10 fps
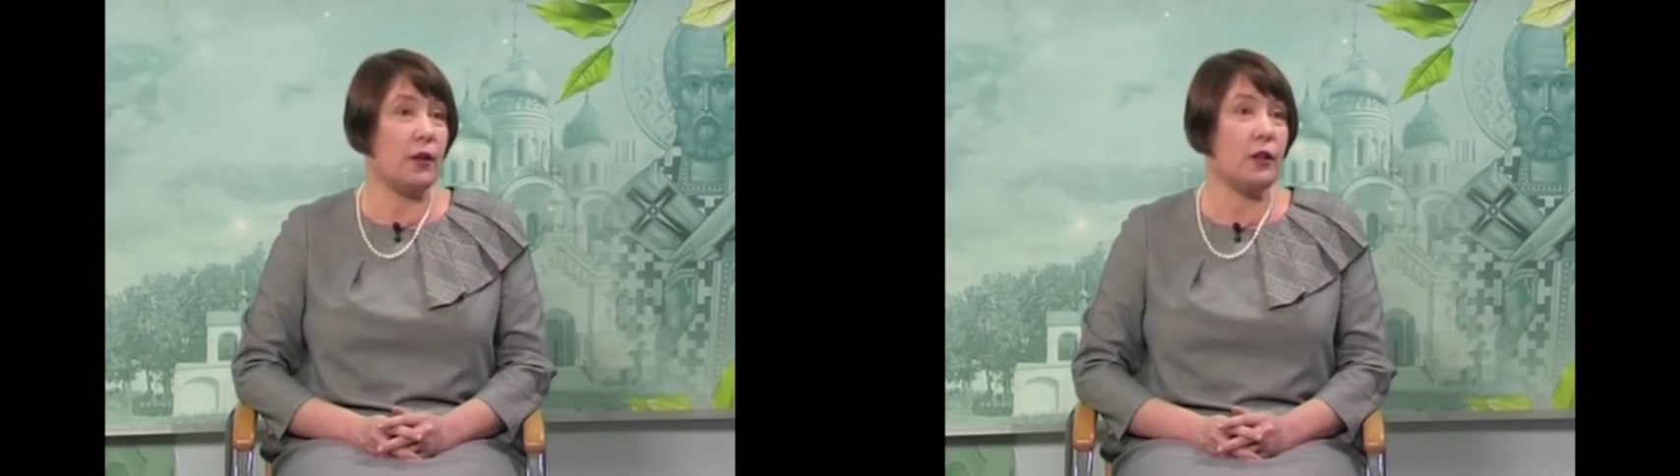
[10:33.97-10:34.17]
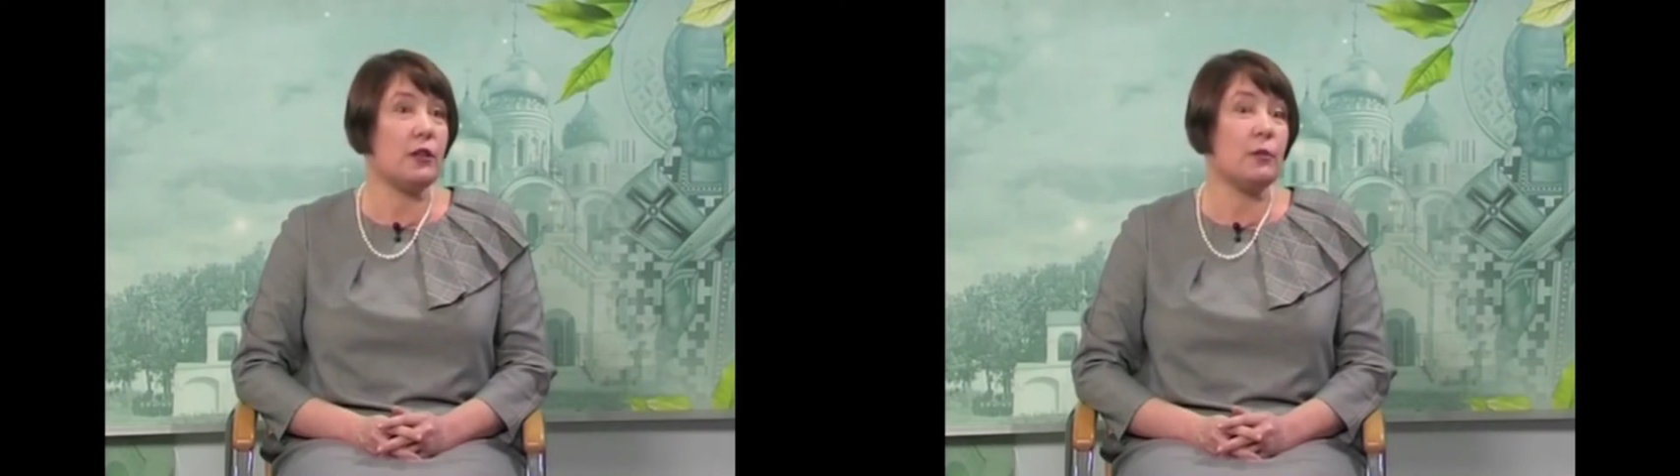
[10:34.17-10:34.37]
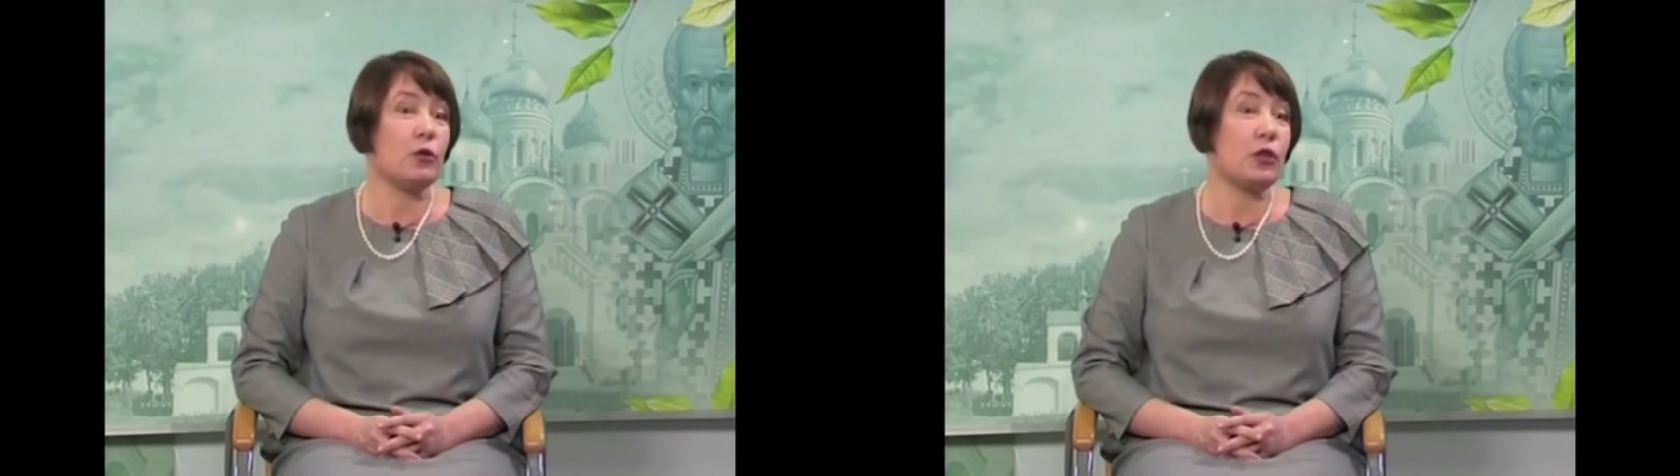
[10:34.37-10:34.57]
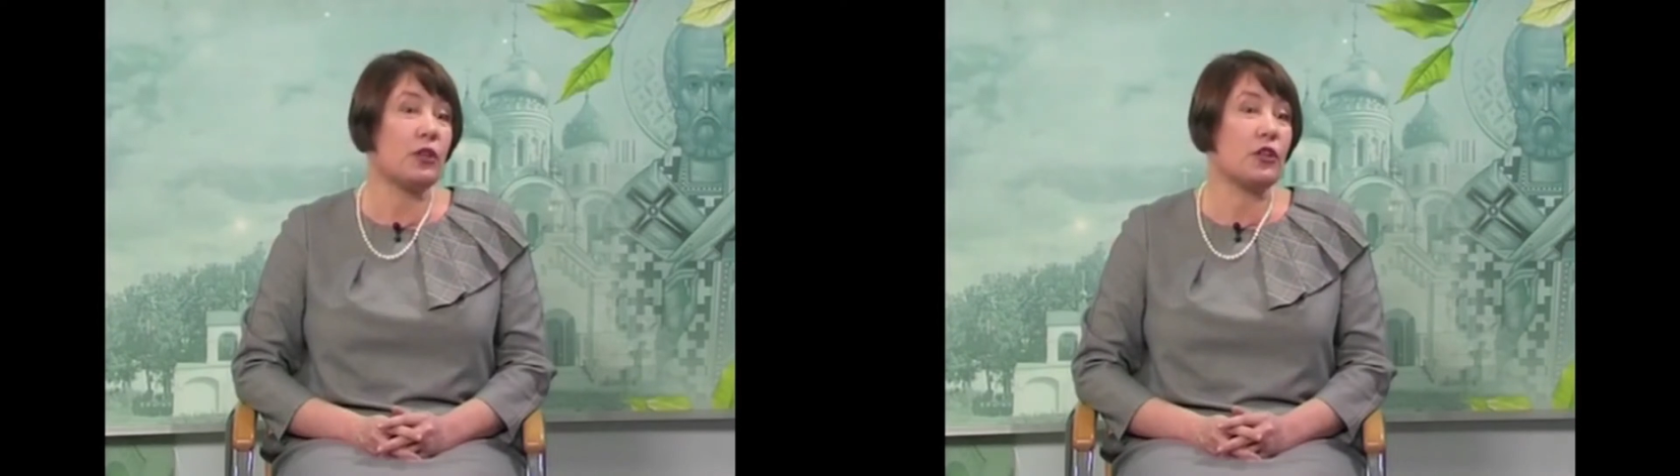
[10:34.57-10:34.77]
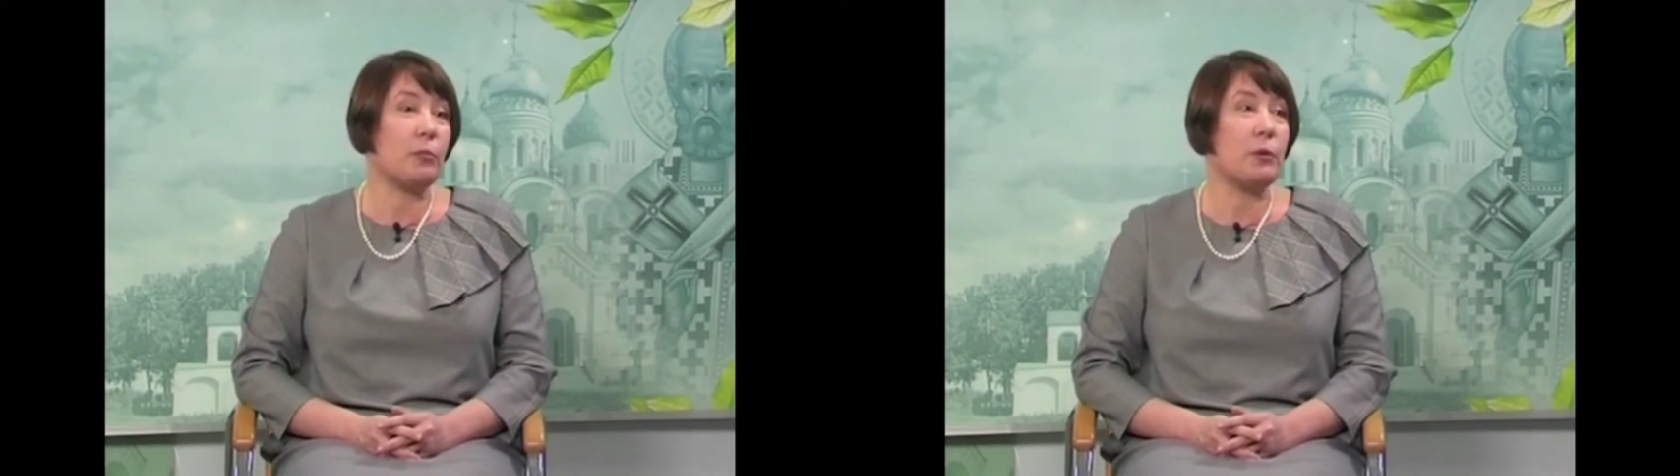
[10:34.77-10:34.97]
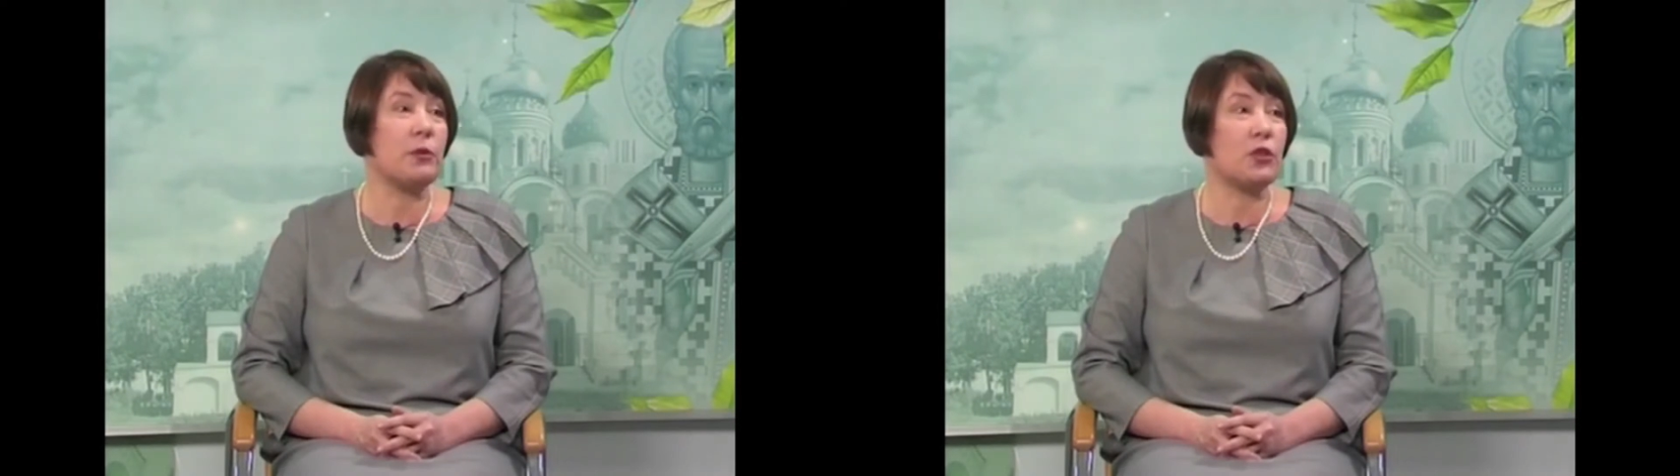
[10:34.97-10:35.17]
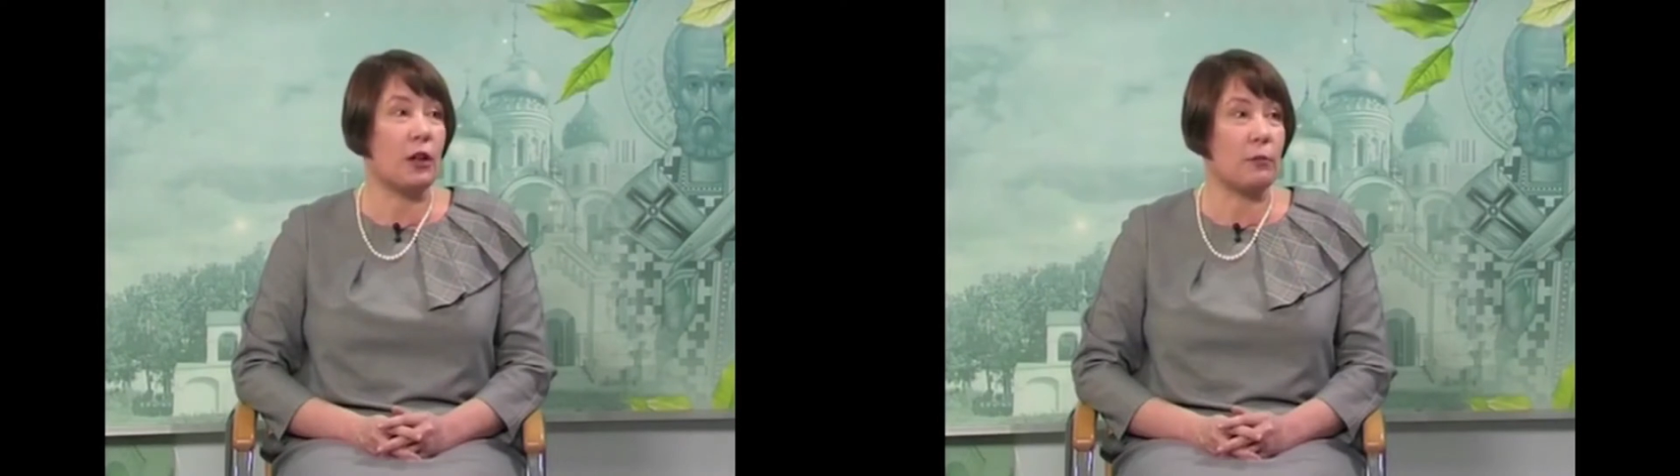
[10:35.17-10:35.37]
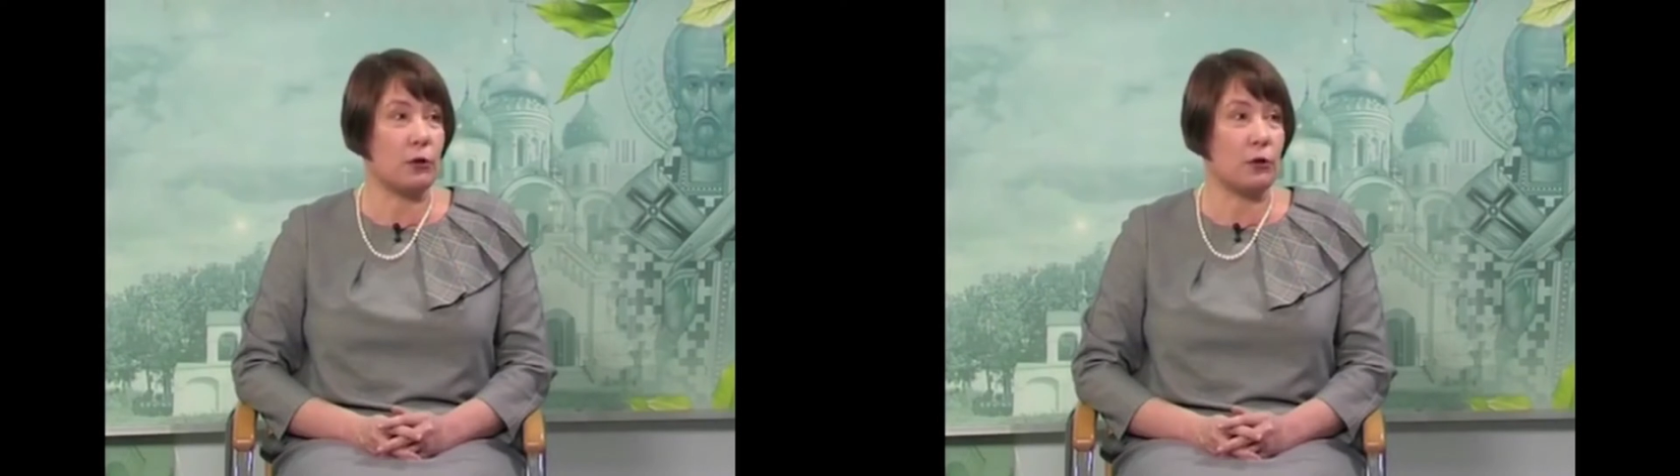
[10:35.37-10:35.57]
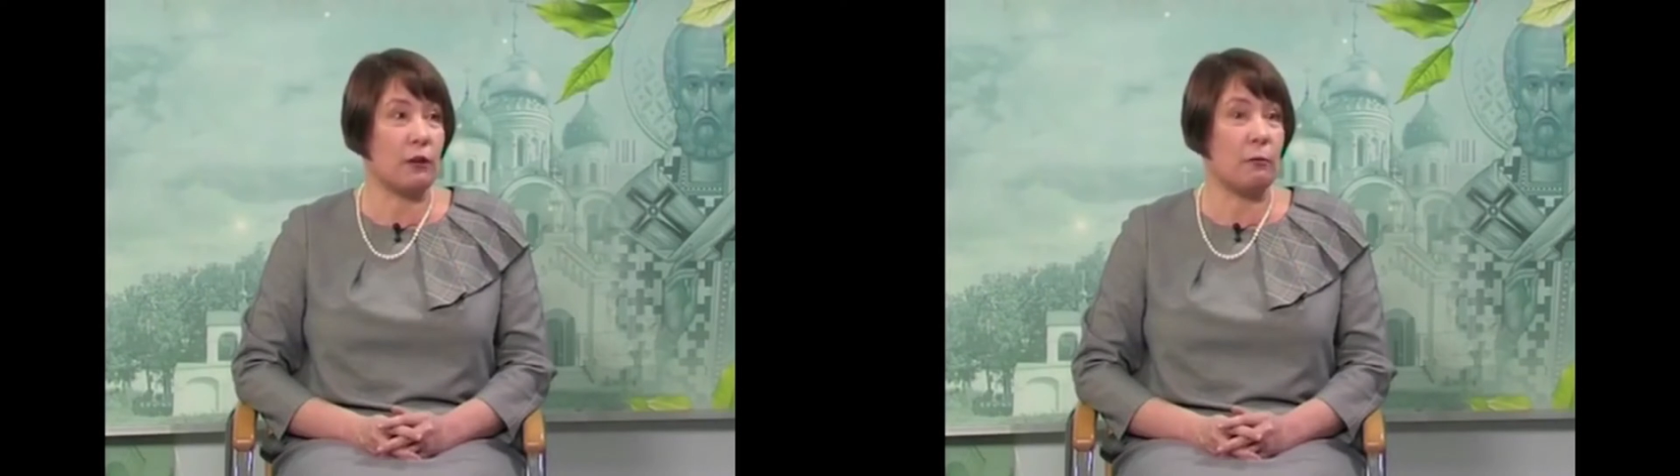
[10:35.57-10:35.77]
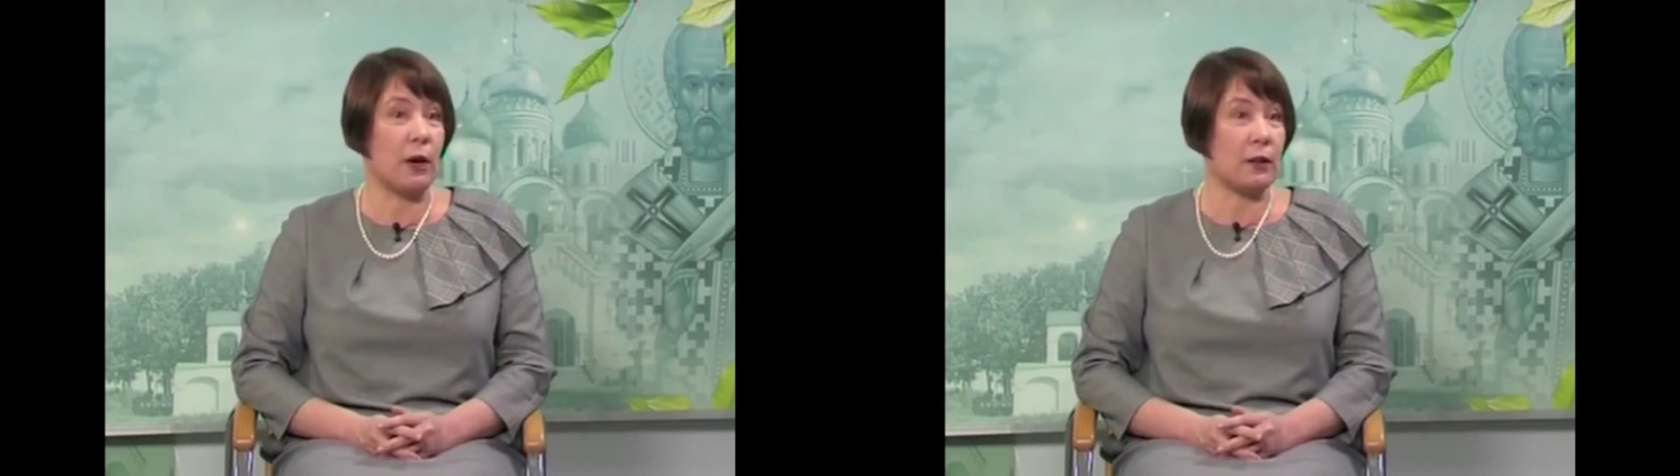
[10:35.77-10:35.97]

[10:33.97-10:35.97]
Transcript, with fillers: И немножко даже как бы бежал между деревьями.